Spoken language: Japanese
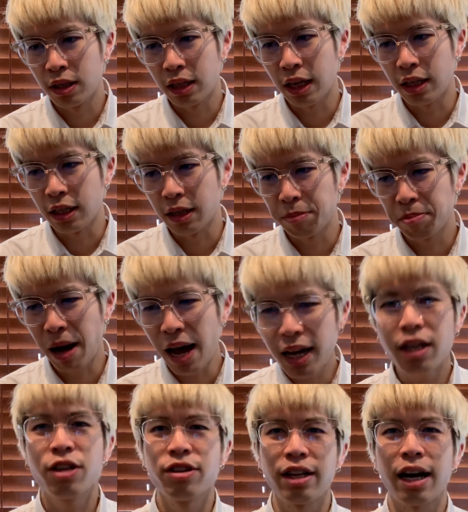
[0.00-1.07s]
何
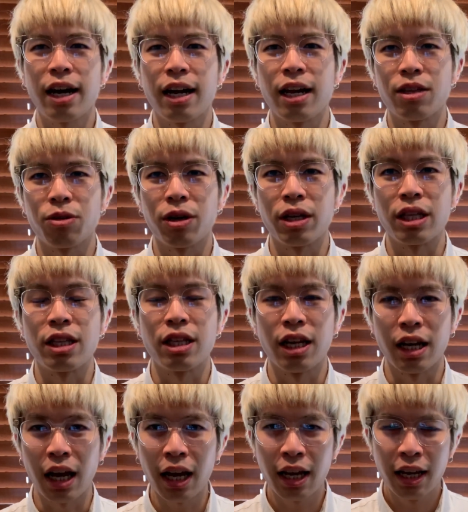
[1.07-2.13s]
パンクだからとか言って
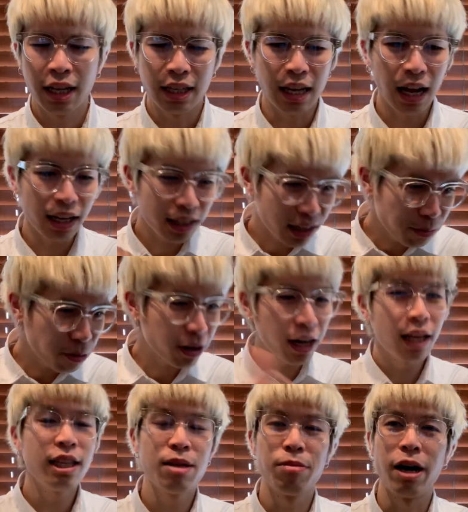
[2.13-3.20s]
ね、何でも
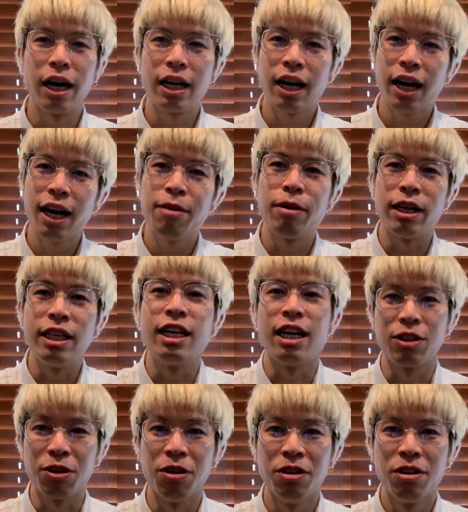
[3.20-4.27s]
かんでも抗えばいい
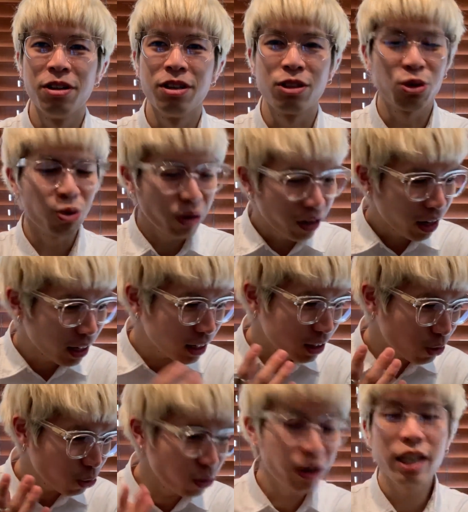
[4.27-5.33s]
かと。それは、
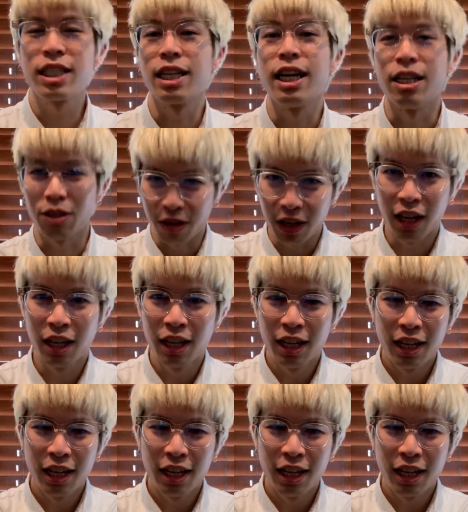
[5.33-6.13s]
そういうわけじゃないというか。